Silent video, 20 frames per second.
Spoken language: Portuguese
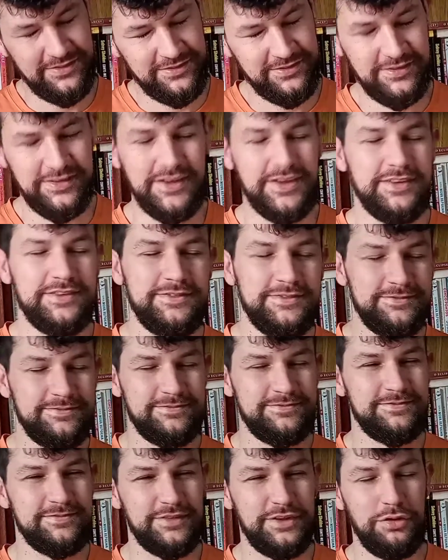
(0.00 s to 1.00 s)
né,
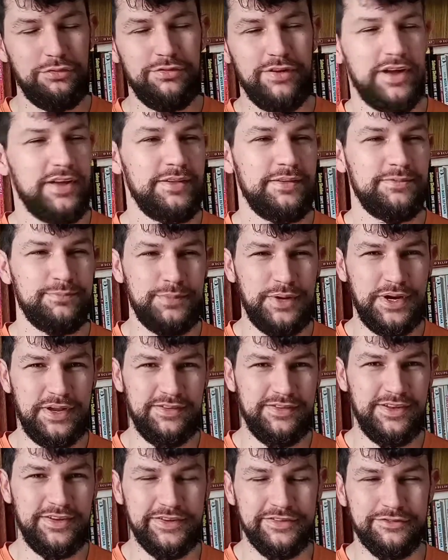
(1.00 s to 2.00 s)
não vá para esse
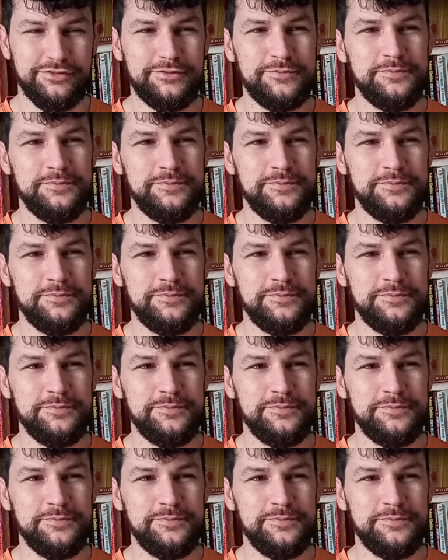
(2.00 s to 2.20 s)
livro.